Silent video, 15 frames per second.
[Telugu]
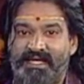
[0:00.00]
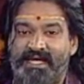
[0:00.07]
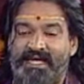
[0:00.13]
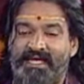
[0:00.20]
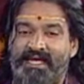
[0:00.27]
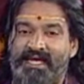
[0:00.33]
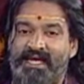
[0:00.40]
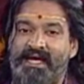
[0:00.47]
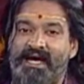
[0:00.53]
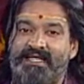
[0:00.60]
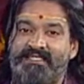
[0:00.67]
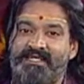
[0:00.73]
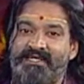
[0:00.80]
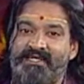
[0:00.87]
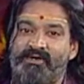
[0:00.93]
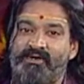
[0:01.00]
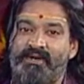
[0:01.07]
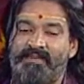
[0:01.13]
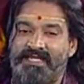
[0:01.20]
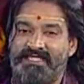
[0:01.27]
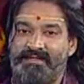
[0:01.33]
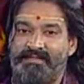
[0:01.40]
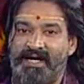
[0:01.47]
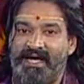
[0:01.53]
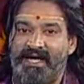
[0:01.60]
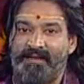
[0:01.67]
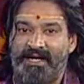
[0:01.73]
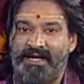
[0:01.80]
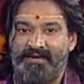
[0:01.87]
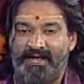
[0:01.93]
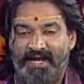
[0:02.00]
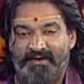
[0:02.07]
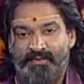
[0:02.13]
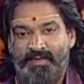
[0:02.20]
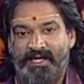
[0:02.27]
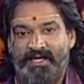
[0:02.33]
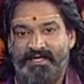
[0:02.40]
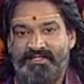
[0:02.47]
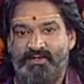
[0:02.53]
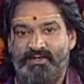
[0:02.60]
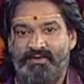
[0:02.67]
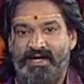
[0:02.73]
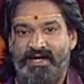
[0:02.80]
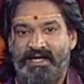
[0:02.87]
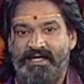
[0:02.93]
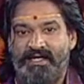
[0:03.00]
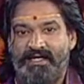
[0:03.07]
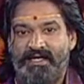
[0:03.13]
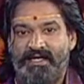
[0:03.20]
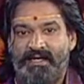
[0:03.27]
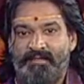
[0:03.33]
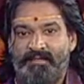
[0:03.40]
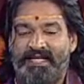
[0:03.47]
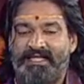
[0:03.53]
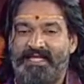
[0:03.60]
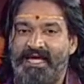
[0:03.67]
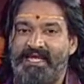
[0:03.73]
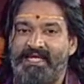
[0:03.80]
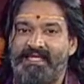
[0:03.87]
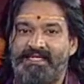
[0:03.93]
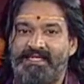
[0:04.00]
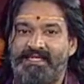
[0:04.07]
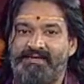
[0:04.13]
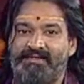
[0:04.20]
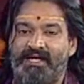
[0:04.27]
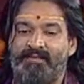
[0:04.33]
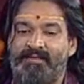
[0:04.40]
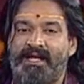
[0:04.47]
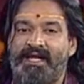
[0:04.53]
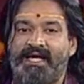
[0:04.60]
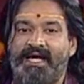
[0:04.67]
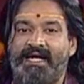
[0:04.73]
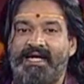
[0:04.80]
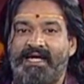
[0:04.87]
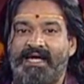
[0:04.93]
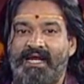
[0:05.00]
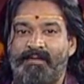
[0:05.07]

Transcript: ఈ ఈ ఆ చెట్టు యొక్క పంచభాగాలు మనం ఎలా ఉపయోగించుకోవాలి మన దైనందిన జీవితంలో మన కంటికి